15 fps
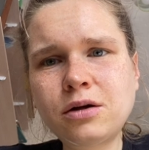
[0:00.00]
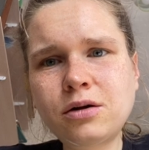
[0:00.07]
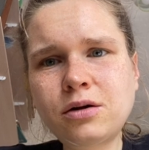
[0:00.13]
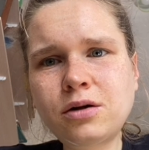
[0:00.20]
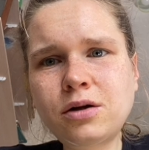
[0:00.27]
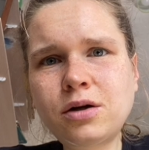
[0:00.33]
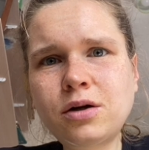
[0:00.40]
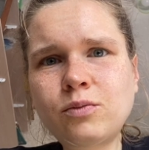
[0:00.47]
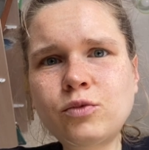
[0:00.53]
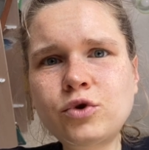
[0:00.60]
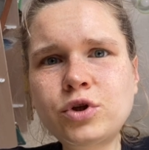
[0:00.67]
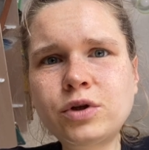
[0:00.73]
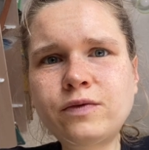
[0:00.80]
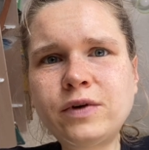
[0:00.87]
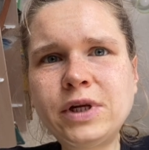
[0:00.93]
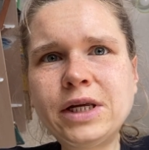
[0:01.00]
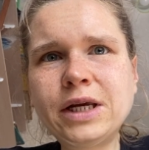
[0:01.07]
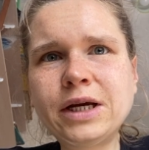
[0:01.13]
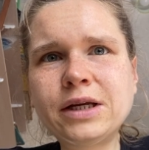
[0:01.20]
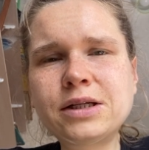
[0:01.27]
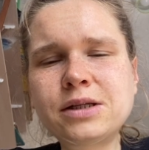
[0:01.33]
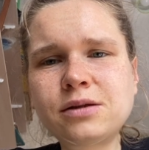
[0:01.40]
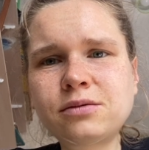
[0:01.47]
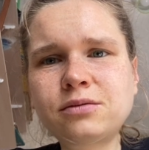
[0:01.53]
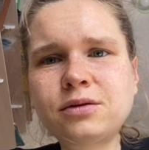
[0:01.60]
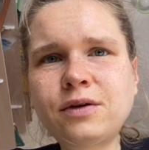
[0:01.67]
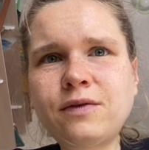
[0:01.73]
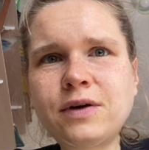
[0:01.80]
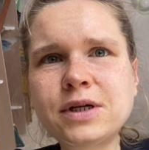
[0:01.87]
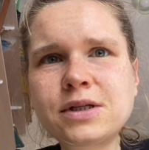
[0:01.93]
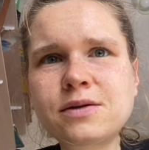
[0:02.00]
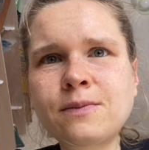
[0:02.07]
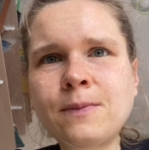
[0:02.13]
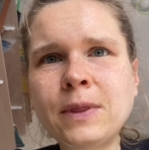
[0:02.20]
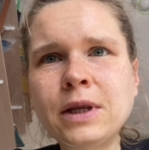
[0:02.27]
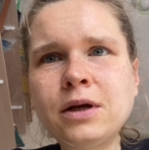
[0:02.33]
а, может влиять на вас.